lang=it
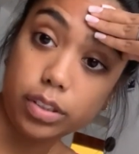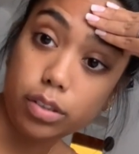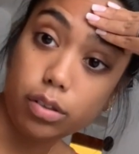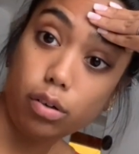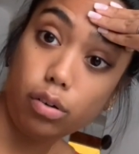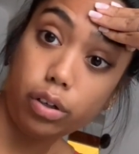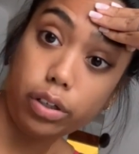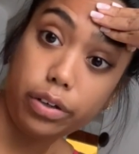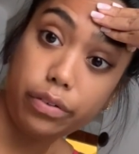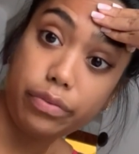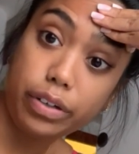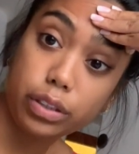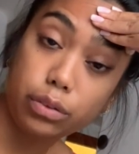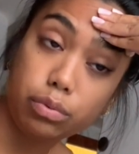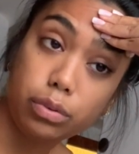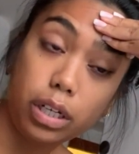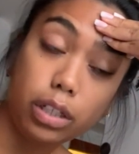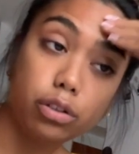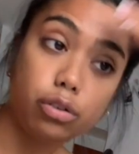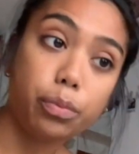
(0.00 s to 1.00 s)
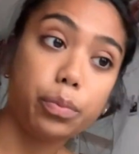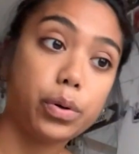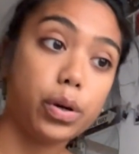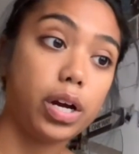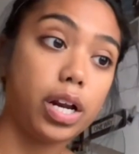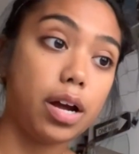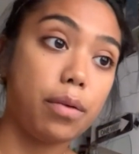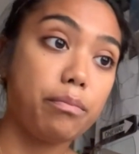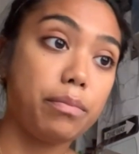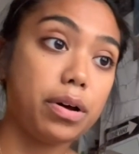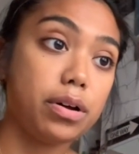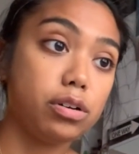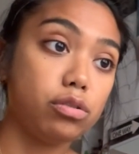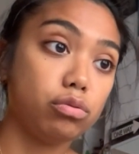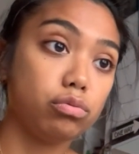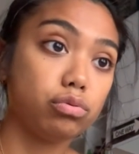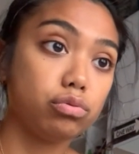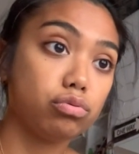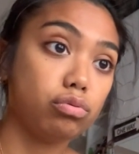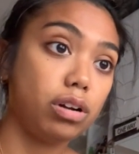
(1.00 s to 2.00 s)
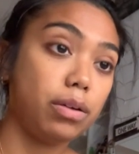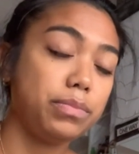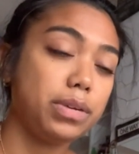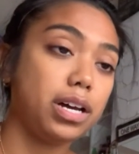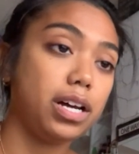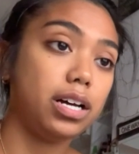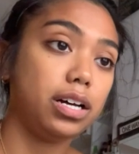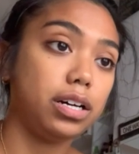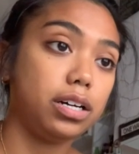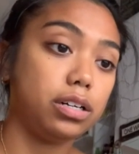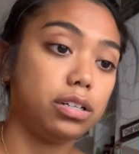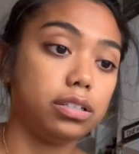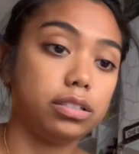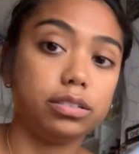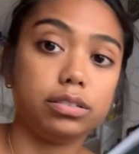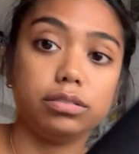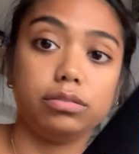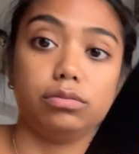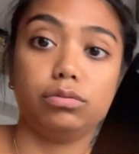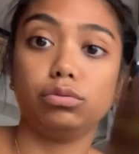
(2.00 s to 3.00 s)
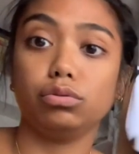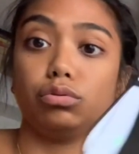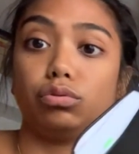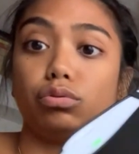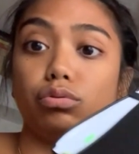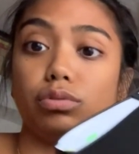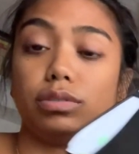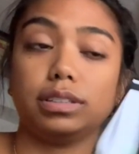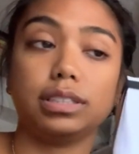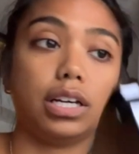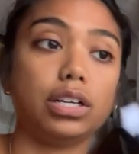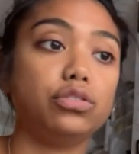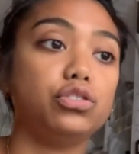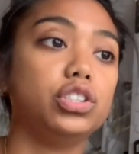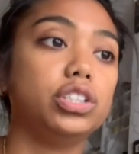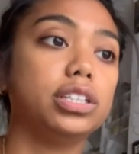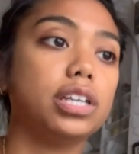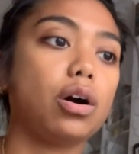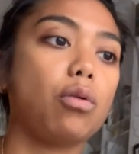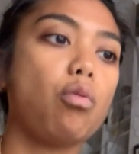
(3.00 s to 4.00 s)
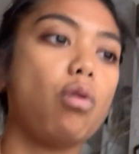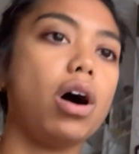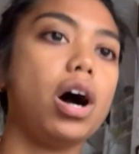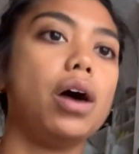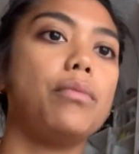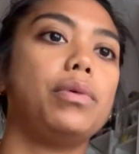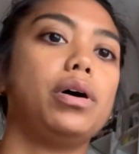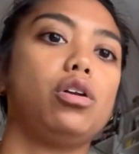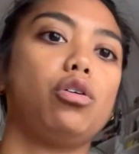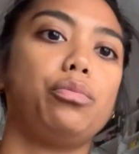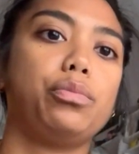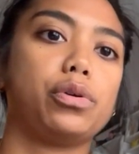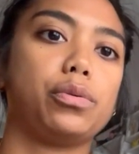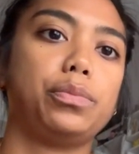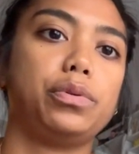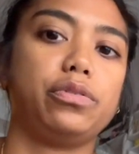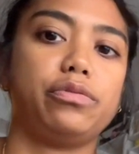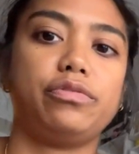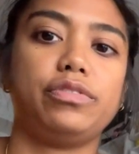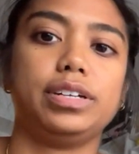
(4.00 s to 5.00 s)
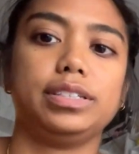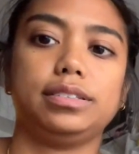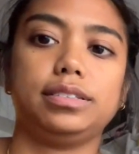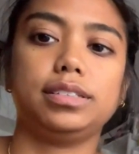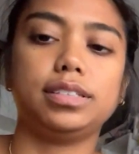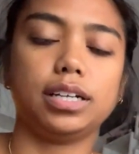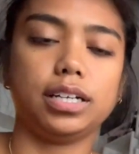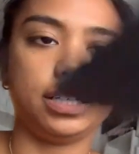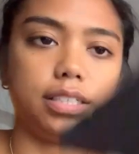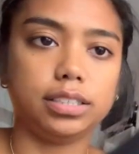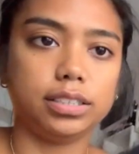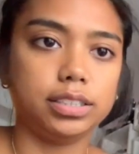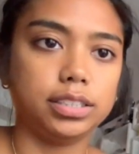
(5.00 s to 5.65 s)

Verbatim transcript: ho rifatto un altro programma non sulla mia non su sta agenda qua ma l'ho proprio fatta